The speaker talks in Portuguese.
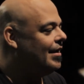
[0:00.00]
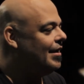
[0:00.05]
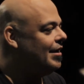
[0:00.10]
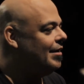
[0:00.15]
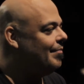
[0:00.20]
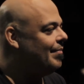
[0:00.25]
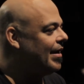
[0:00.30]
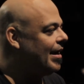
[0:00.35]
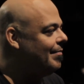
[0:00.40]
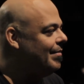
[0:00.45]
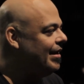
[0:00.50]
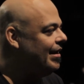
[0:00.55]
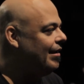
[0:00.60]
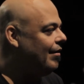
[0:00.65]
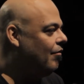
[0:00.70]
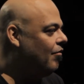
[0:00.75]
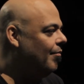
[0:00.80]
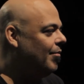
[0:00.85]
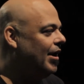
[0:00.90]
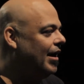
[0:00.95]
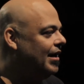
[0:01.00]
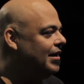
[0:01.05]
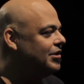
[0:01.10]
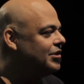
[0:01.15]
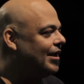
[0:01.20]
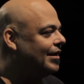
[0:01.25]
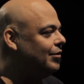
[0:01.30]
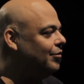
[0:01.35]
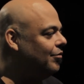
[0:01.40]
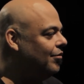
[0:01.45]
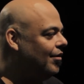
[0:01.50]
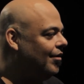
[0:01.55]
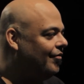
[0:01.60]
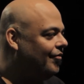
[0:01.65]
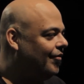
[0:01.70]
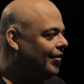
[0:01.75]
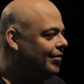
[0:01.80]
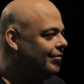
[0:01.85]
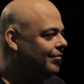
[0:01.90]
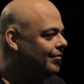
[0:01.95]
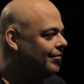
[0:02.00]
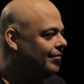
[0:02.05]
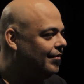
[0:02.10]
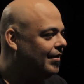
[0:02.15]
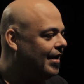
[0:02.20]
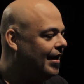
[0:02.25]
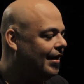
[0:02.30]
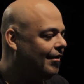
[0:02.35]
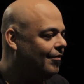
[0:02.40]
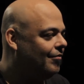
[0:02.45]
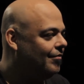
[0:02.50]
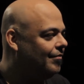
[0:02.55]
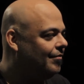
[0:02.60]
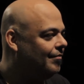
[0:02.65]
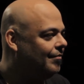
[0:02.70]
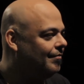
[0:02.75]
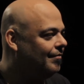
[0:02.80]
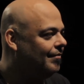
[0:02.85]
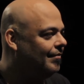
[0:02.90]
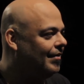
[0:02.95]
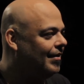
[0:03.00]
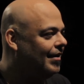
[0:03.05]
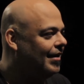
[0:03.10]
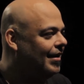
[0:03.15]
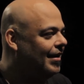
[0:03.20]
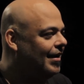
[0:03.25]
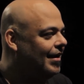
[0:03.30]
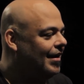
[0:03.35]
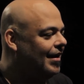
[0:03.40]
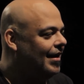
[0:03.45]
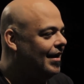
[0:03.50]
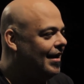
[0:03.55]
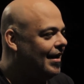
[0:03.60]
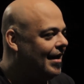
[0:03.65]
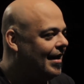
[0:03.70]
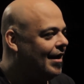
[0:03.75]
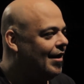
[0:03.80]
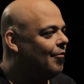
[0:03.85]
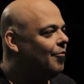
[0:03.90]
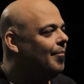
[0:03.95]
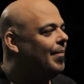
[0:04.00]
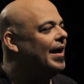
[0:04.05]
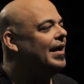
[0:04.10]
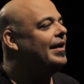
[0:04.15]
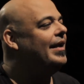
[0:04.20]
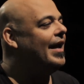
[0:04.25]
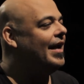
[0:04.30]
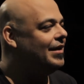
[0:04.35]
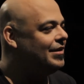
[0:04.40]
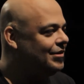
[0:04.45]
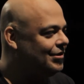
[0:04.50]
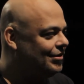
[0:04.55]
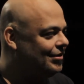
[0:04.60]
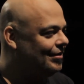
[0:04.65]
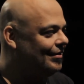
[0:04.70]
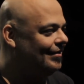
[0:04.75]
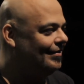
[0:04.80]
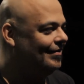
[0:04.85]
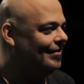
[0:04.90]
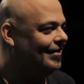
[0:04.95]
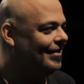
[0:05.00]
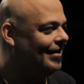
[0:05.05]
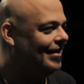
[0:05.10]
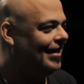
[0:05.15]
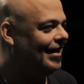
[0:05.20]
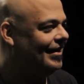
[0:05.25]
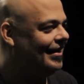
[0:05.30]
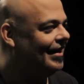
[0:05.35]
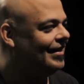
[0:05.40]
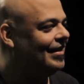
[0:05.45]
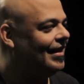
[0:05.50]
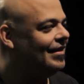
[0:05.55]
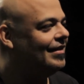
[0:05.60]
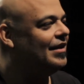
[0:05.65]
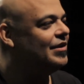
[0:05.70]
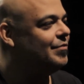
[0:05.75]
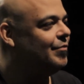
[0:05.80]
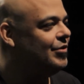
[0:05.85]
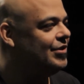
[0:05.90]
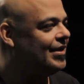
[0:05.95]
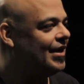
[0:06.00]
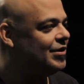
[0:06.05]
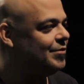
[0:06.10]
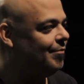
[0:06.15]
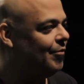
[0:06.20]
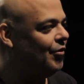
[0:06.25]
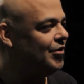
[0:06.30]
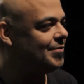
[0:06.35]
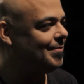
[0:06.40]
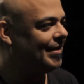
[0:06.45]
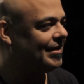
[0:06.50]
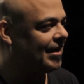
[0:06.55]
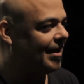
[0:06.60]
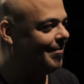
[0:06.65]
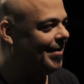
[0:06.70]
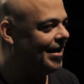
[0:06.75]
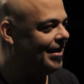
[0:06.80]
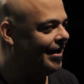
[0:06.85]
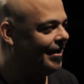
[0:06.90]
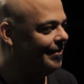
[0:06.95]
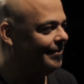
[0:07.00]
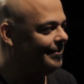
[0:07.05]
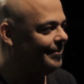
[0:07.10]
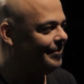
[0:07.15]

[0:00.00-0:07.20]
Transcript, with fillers: E para mim, como arranjador, foi um é um é um banquete ter tantas músicas boas para trabalhar.